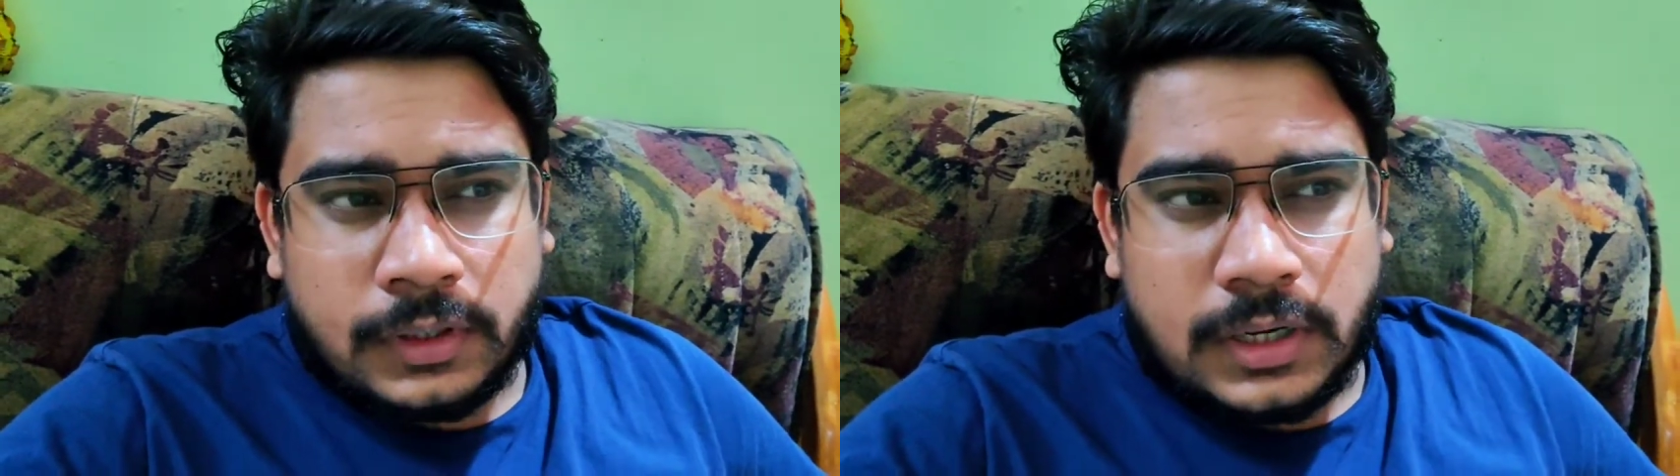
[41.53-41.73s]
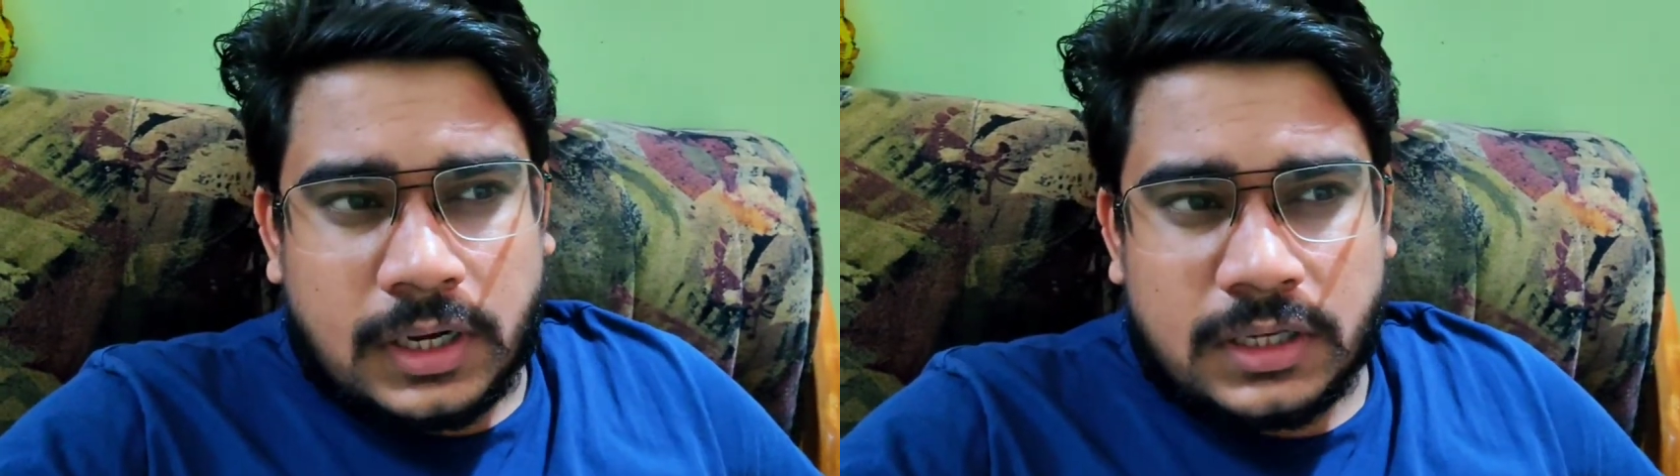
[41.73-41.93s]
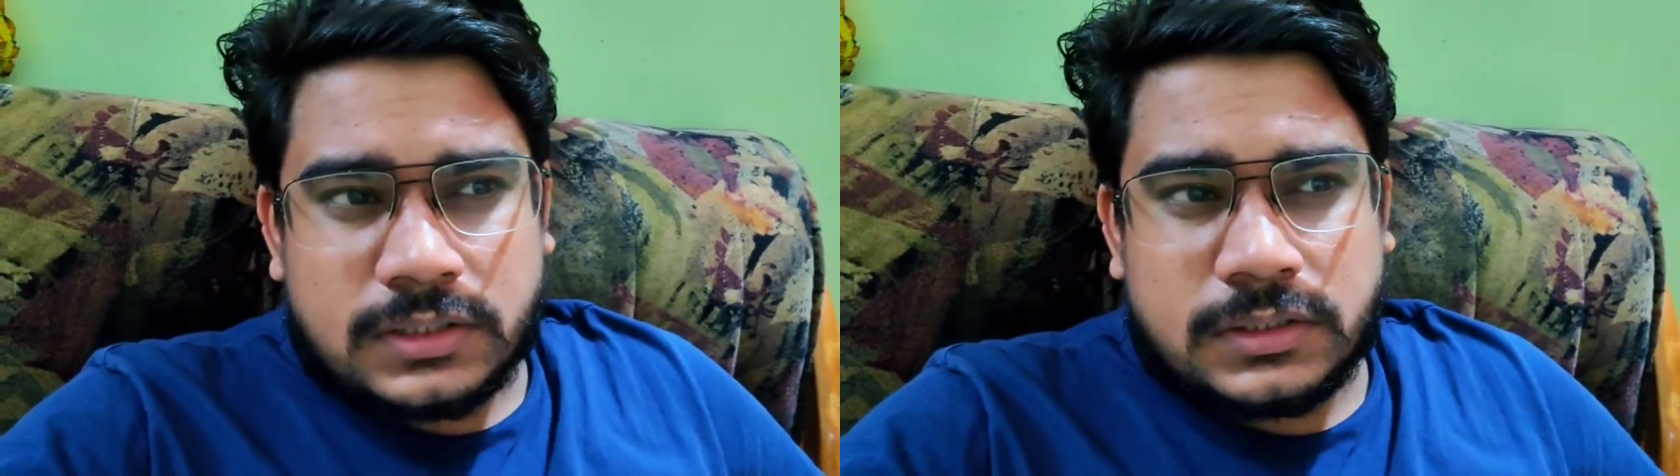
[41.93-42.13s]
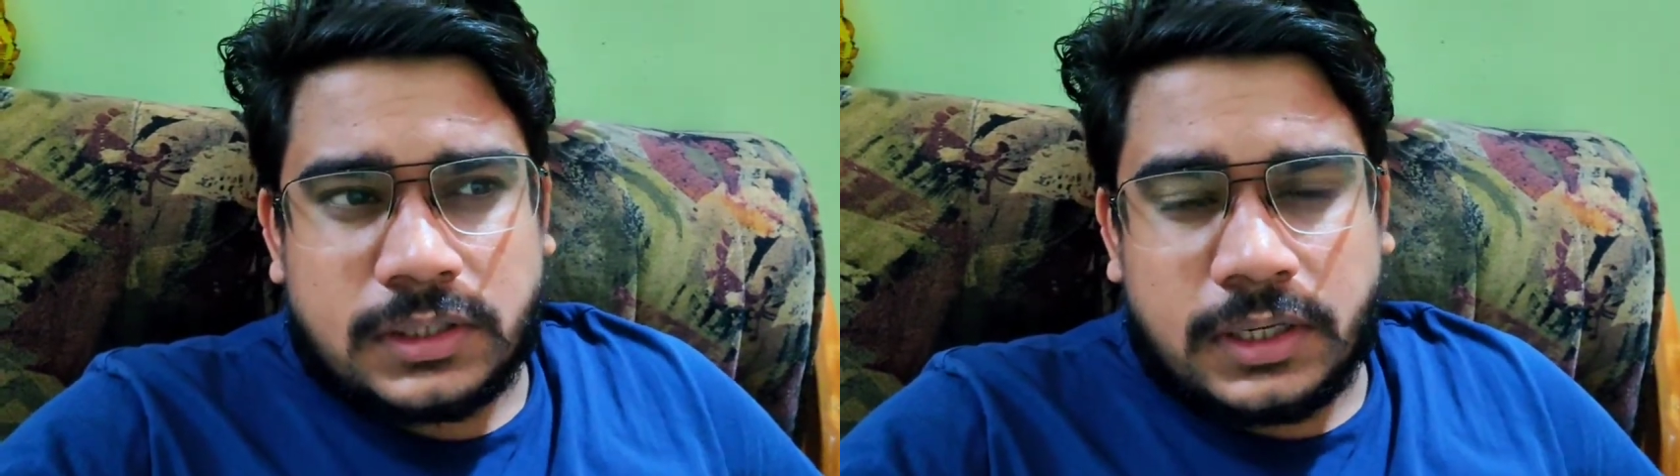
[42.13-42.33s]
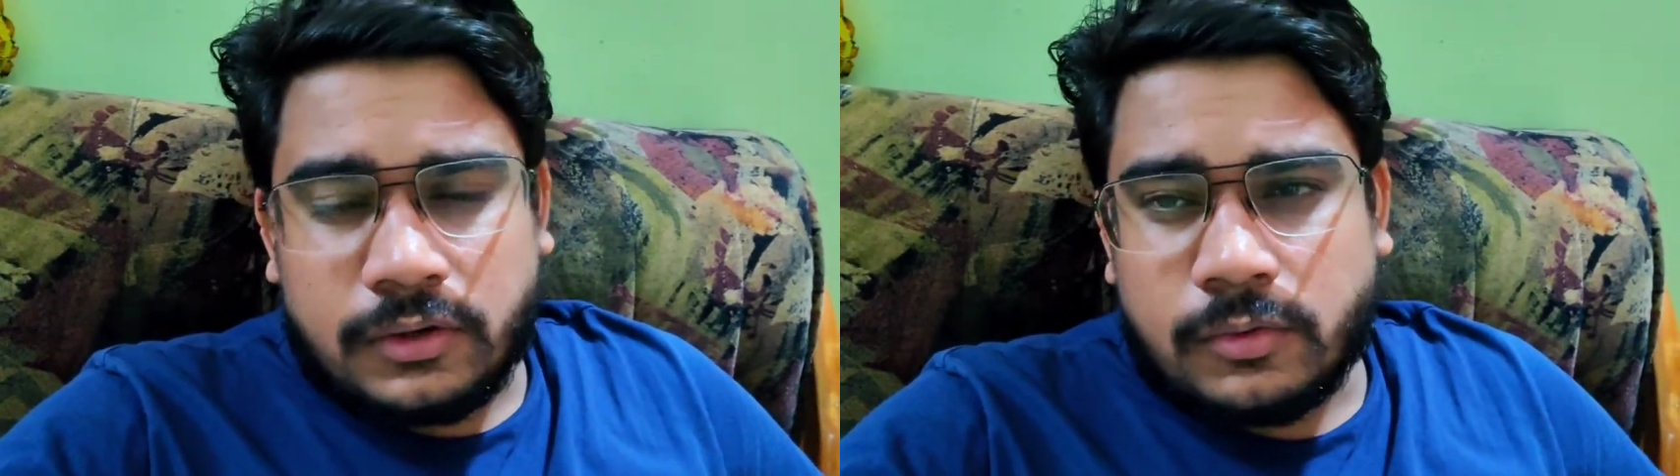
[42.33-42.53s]
ख़ास
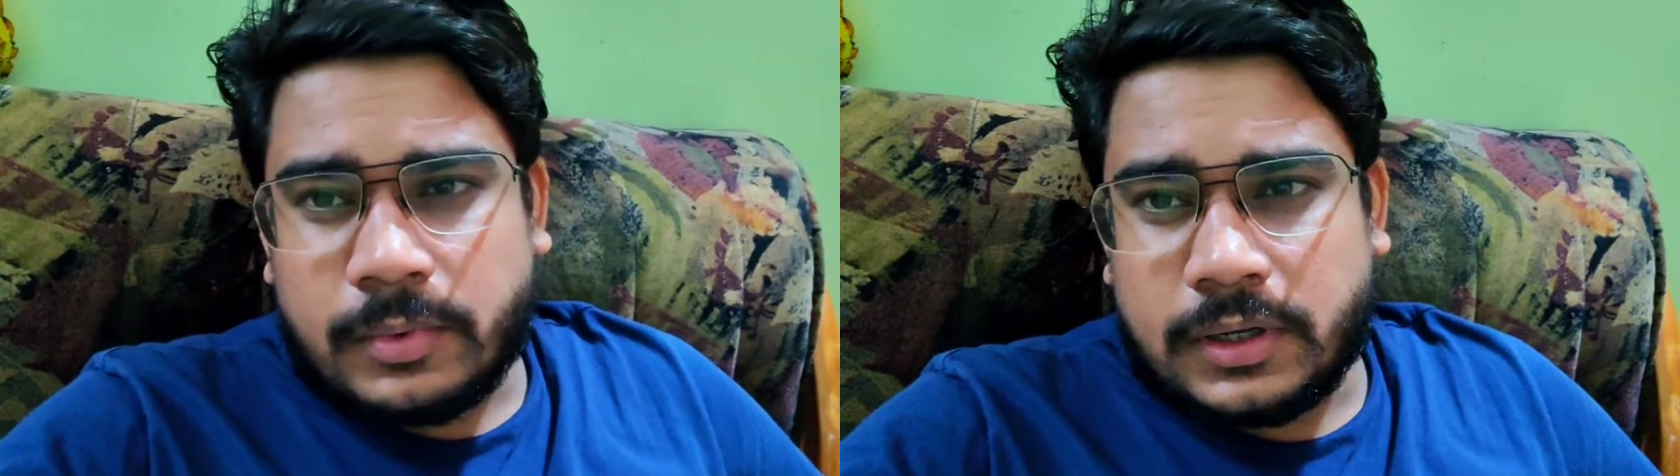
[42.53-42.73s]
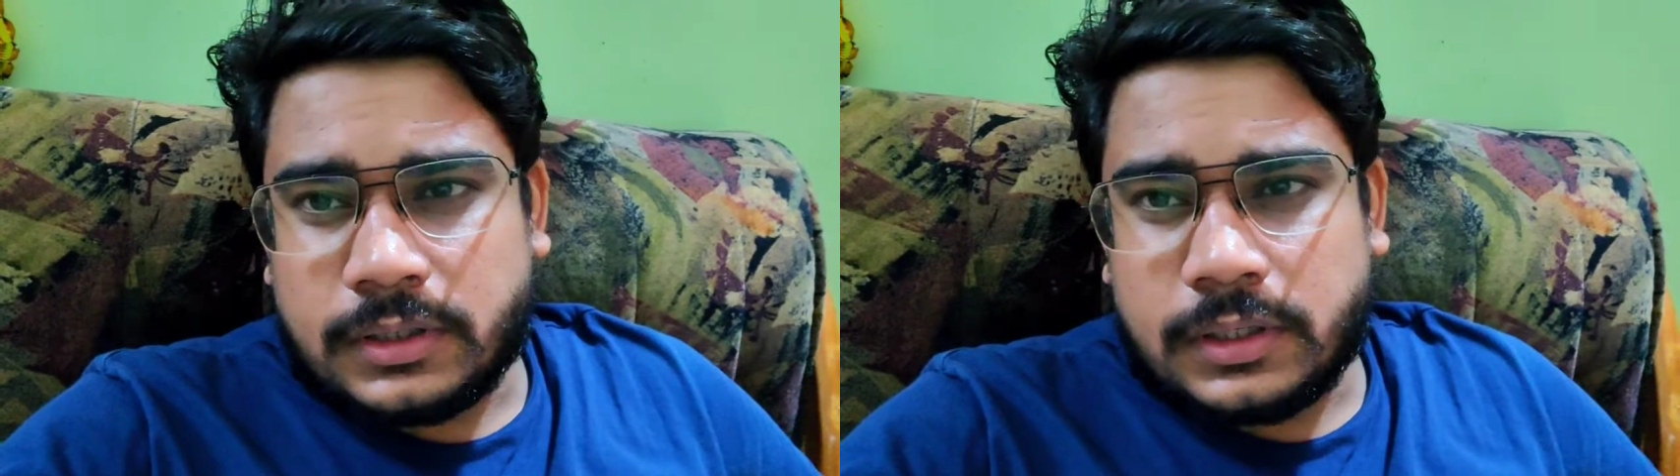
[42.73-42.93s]
नहीं हो पाया